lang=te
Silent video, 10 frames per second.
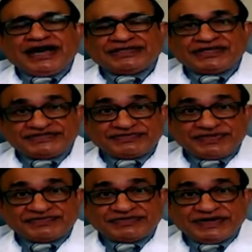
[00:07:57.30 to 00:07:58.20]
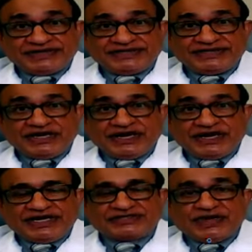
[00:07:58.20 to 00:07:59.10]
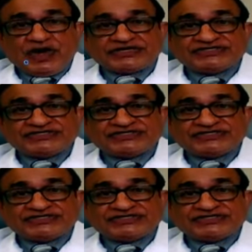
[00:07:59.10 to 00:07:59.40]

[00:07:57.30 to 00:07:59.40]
అతని సిమ్టమ్స్ బట్టి అతని